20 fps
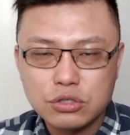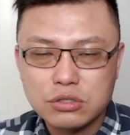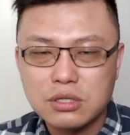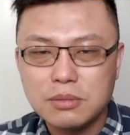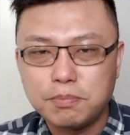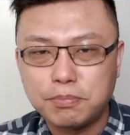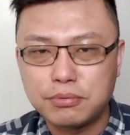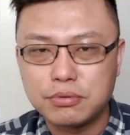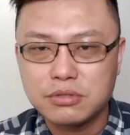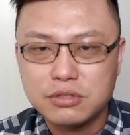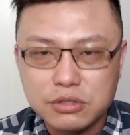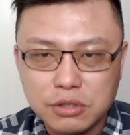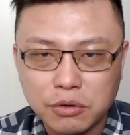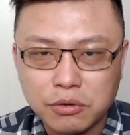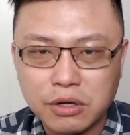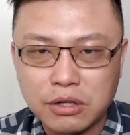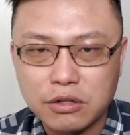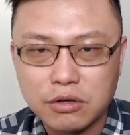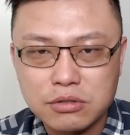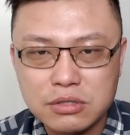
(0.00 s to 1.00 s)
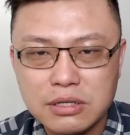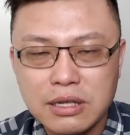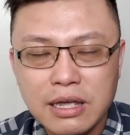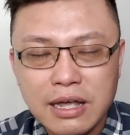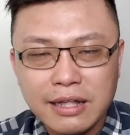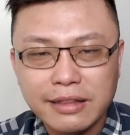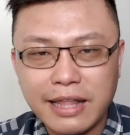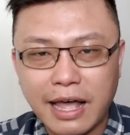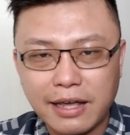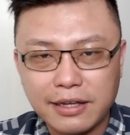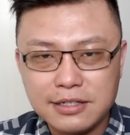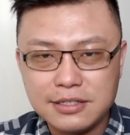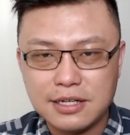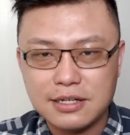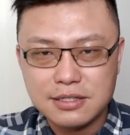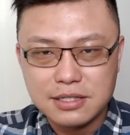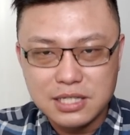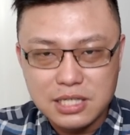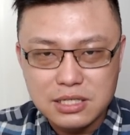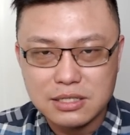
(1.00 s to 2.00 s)
就是不是永远都是拿一
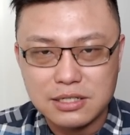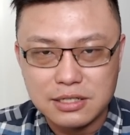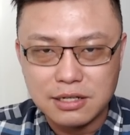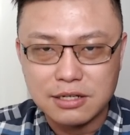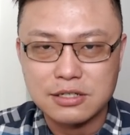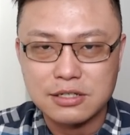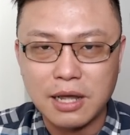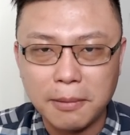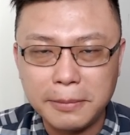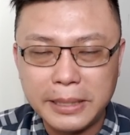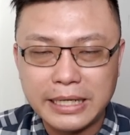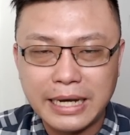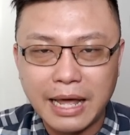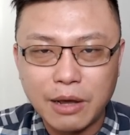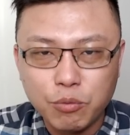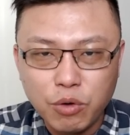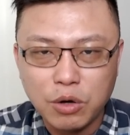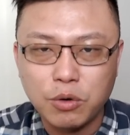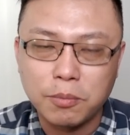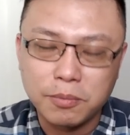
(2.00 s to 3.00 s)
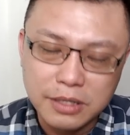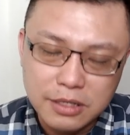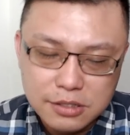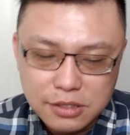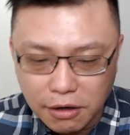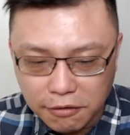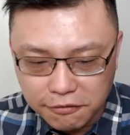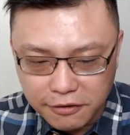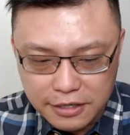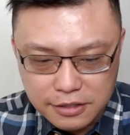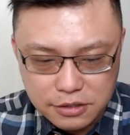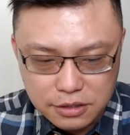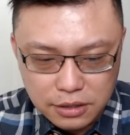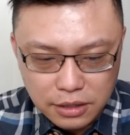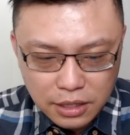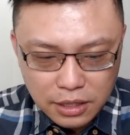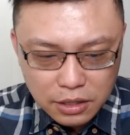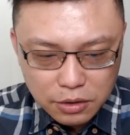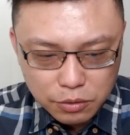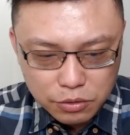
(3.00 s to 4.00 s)
些刺激的商品来为我们的消费
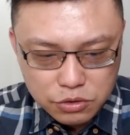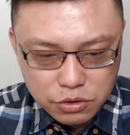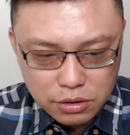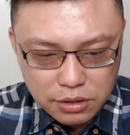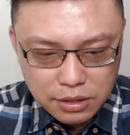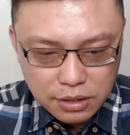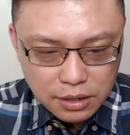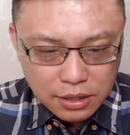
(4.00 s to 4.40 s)
者？我觉